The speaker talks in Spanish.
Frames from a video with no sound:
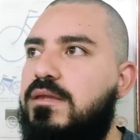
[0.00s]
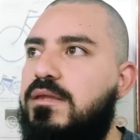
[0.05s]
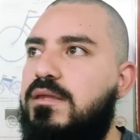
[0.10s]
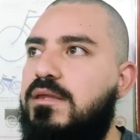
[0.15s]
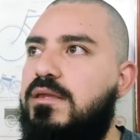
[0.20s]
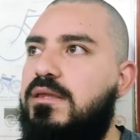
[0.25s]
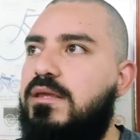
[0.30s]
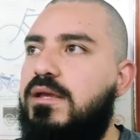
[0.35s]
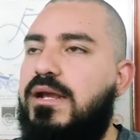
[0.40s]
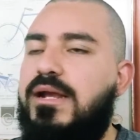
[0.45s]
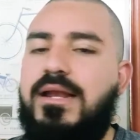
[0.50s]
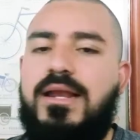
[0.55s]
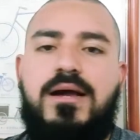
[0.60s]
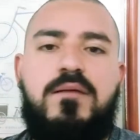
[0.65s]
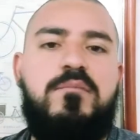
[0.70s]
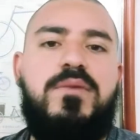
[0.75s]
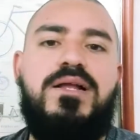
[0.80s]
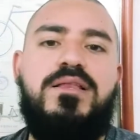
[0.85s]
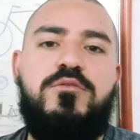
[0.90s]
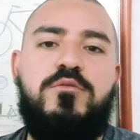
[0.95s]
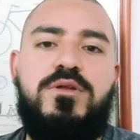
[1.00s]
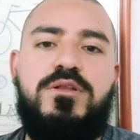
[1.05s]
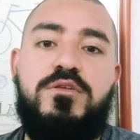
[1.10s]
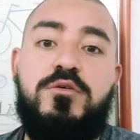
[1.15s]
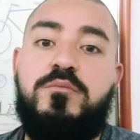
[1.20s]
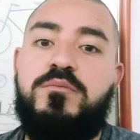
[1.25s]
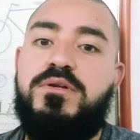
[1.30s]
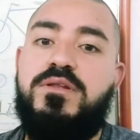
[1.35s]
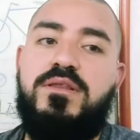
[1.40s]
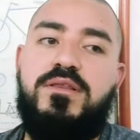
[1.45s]
y clamando el
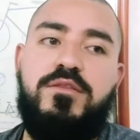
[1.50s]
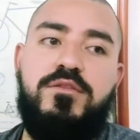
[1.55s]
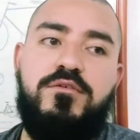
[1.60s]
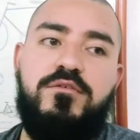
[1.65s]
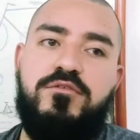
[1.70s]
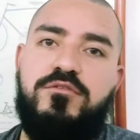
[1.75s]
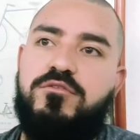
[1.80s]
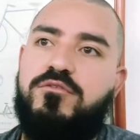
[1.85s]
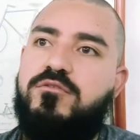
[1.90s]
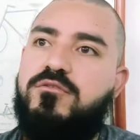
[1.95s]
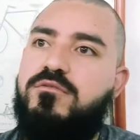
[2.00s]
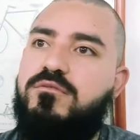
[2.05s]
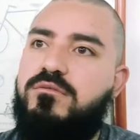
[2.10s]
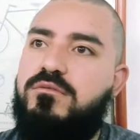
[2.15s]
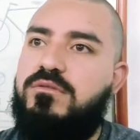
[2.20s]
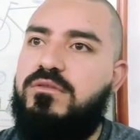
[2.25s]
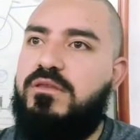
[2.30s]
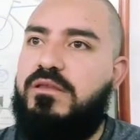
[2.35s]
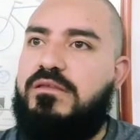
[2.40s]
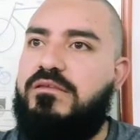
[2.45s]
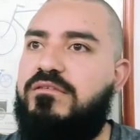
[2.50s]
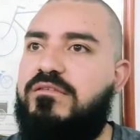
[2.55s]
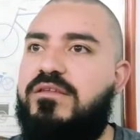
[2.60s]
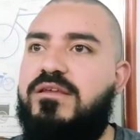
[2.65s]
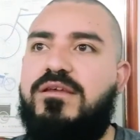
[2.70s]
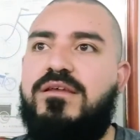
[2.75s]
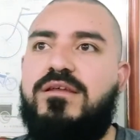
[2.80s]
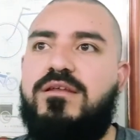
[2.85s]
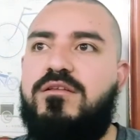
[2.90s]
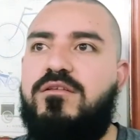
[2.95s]
nombre de Dios, ¿no?
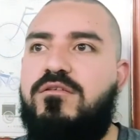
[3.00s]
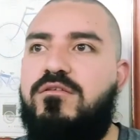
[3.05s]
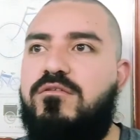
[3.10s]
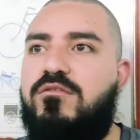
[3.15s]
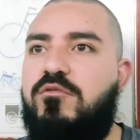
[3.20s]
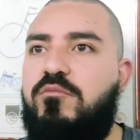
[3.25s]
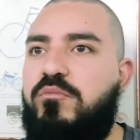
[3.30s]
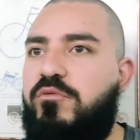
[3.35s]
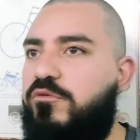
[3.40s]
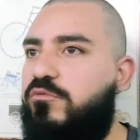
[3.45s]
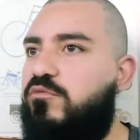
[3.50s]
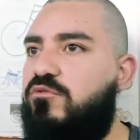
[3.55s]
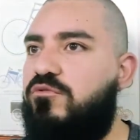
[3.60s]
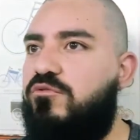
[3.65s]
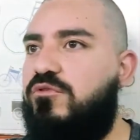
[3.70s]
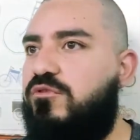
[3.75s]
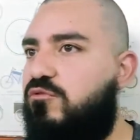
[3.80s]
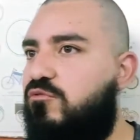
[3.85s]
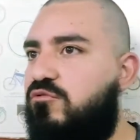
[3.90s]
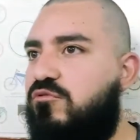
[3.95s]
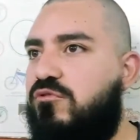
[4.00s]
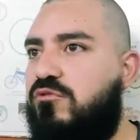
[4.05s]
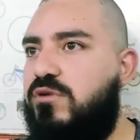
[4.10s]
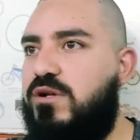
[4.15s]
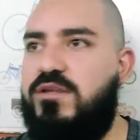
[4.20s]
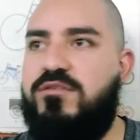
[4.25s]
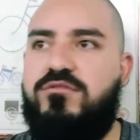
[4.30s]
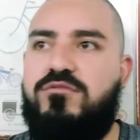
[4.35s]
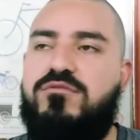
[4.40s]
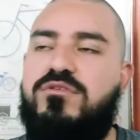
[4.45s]
Desde lo profundo de sus
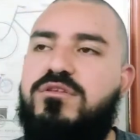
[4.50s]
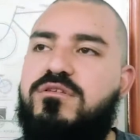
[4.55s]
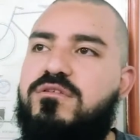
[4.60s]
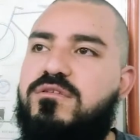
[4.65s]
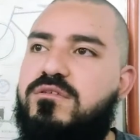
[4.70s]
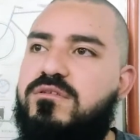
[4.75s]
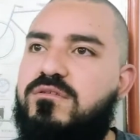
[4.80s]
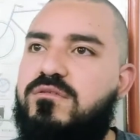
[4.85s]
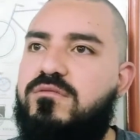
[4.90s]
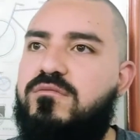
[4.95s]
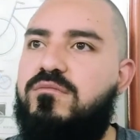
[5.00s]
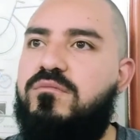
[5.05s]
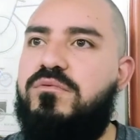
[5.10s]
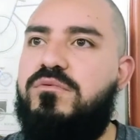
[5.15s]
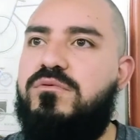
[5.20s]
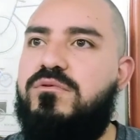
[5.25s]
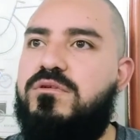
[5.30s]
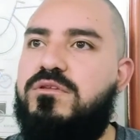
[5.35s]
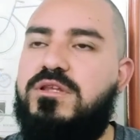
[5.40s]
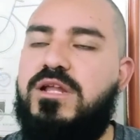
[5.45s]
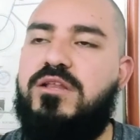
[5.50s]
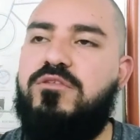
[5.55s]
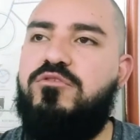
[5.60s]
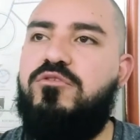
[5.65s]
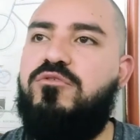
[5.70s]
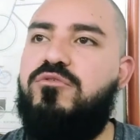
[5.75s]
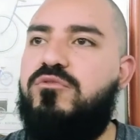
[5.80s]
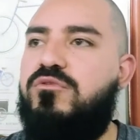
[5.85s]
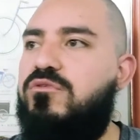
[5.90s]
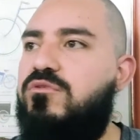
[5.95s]
corazones por
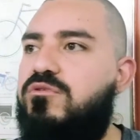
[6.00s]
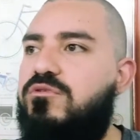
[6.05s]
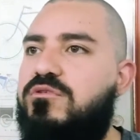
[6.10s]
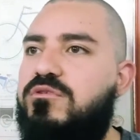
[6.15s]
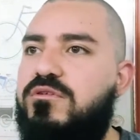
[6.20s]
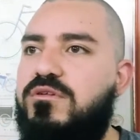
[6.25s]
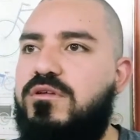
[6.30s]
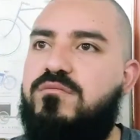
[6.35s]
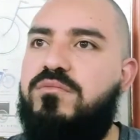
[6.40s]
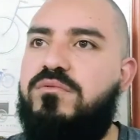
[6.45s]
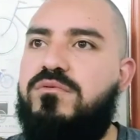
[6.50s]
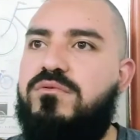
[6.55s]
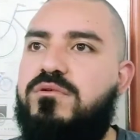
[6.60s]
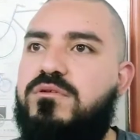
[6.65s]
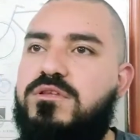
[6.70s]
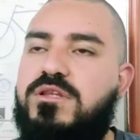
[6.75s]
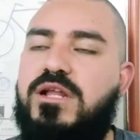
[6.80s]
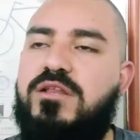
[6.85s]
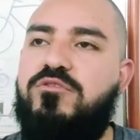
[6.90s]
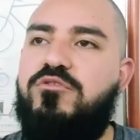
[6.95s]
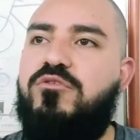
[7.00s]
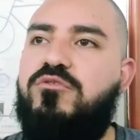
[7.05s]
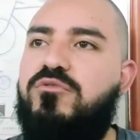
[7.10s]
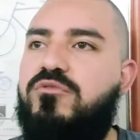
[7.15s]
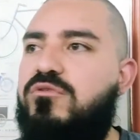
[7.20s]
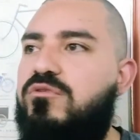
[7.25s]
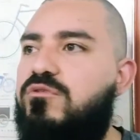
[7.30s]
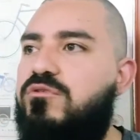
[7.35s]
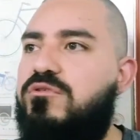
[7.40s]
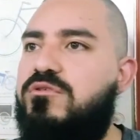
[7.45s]
tanto dolor, por tanto
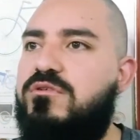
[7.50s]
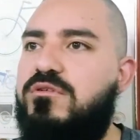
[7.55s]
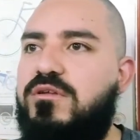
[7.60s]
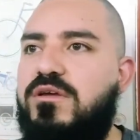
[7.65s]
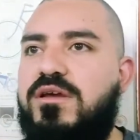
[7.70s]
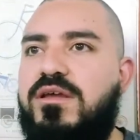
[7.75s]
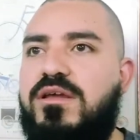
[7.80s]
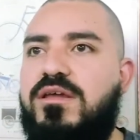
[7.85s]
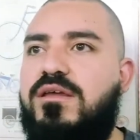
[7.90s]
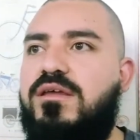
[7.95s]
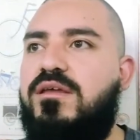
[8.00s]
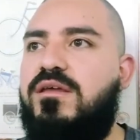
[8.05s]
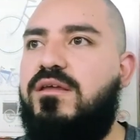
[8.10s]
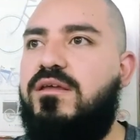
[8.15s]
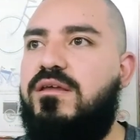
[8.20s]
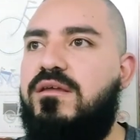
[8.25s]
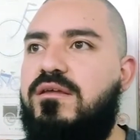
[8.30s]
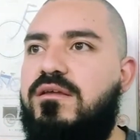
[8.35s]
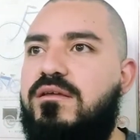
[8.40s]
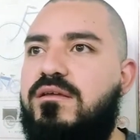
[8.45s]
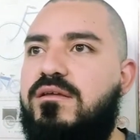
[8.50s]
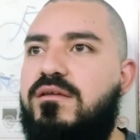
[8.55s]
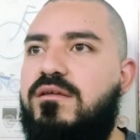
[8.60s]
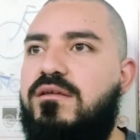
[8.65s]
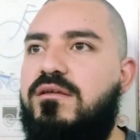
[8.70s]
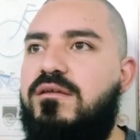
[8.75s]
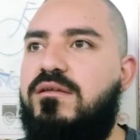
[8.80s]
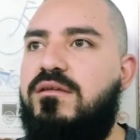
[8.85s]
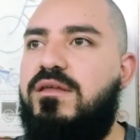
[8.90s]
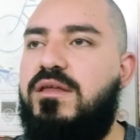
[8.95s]
dolor que,
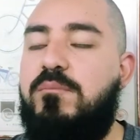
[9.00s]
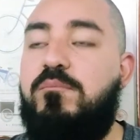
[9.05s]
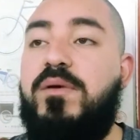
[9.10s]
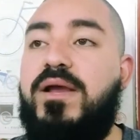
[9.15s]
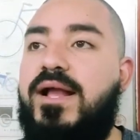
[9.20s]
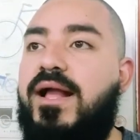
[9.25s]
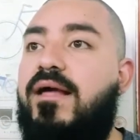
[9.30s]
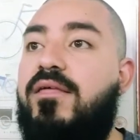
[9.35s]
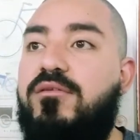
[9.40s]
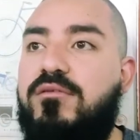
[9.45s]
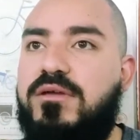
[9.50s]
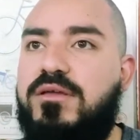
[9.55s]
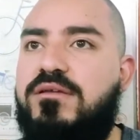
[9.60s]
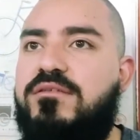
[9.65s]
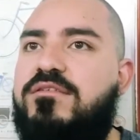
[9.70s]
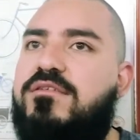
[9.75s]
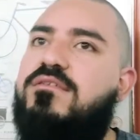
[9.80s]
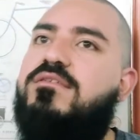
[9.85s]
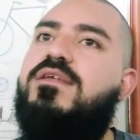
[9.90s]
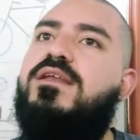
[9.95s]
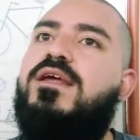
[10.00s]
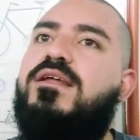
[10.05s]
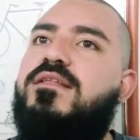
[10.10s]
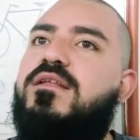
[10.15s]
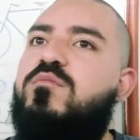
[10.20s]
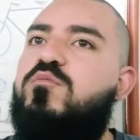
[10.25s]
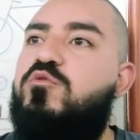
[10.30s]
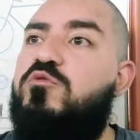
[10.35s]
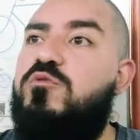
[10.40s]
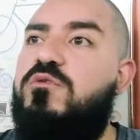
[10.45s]
y pecado que existirá en
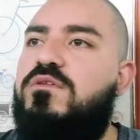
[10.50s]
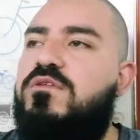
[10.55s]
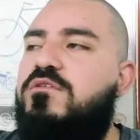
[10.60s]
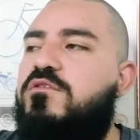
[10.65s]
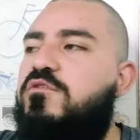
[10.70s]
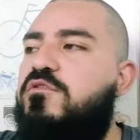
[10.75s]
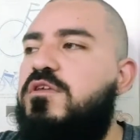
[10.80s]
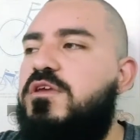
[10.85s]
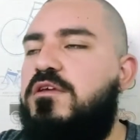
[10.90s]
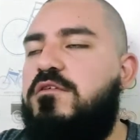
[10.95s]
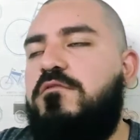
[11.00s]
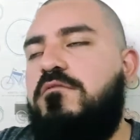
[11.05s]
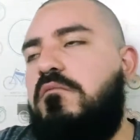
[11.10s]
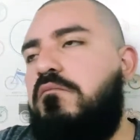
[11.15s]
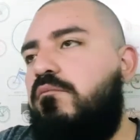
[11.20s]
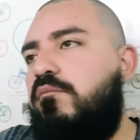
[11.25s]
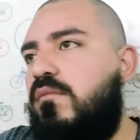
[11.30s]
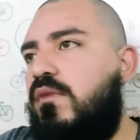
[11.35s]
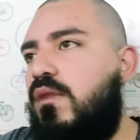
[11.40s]
el mundo en esos días.